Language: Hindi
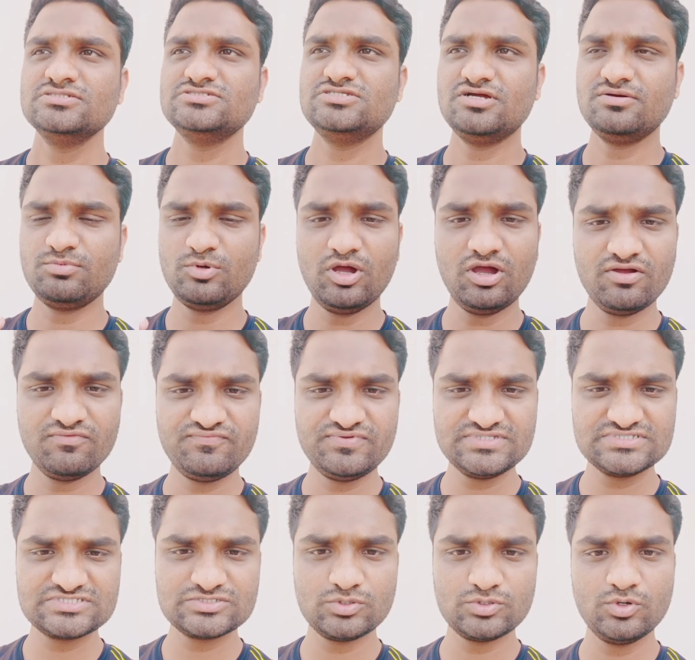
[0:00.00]
जब
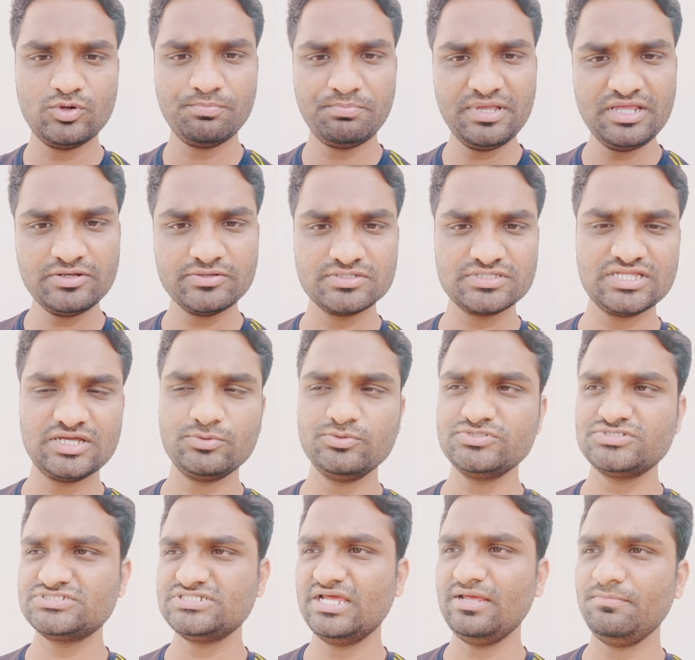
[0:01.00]
ऑफिस ओपन होता है
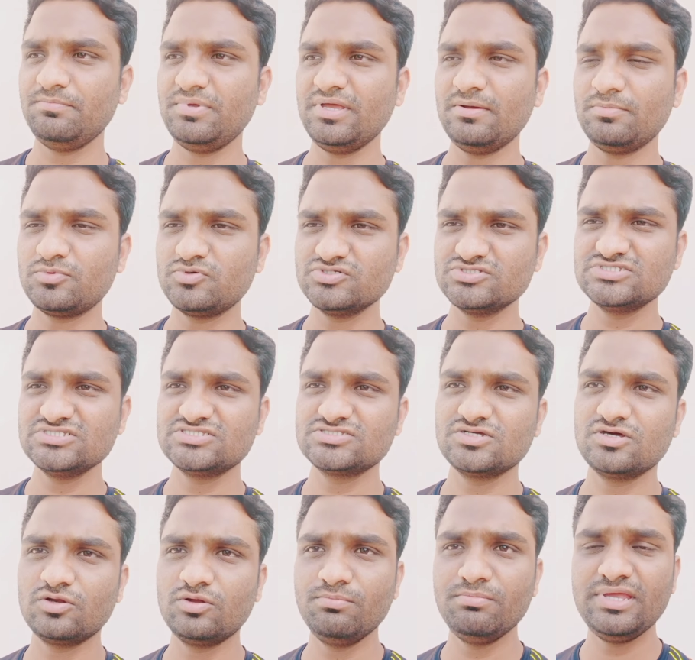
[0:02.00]
उस टाइम पे आप कोशिश
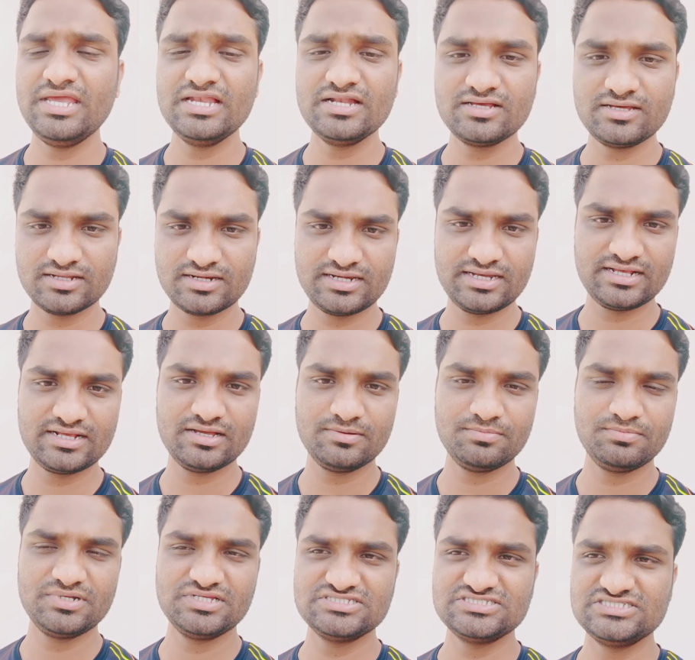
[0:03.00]
करो मेल करने का
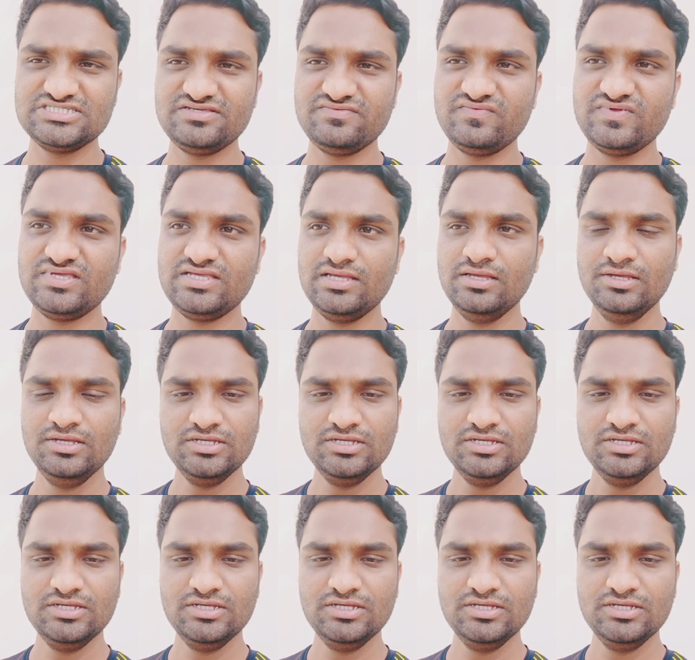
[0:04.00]
अपना सीवी